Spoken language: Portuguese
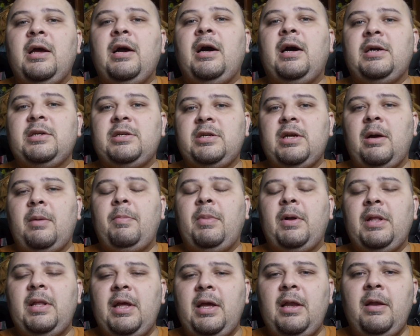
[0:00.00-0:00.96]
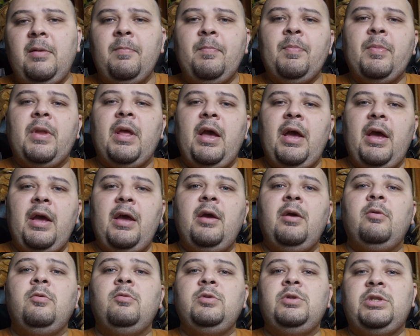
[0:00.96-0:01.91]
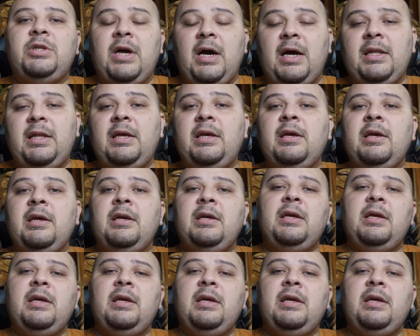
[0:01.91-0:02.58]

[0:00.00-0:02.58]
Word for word: a chapa dele é o Jader,